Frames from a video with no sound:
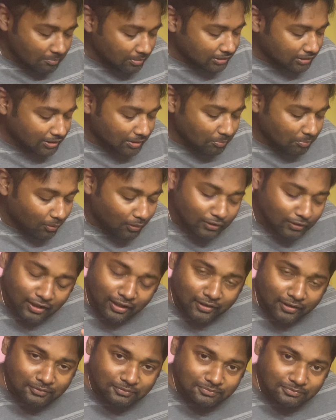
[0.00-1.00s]
মোটেও না
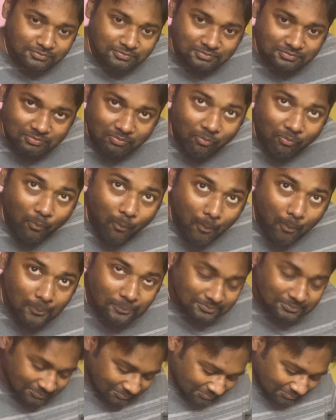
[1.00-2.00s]
এটা ভাবে বলো না
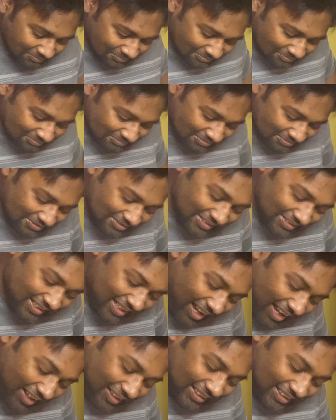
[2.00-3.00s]

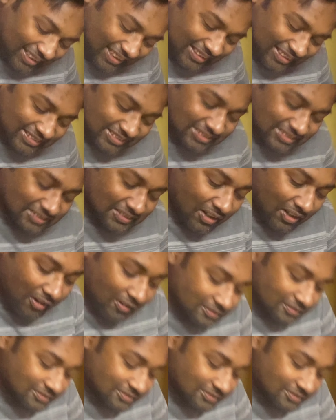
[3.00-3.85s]
অদ্ভুত টাইপের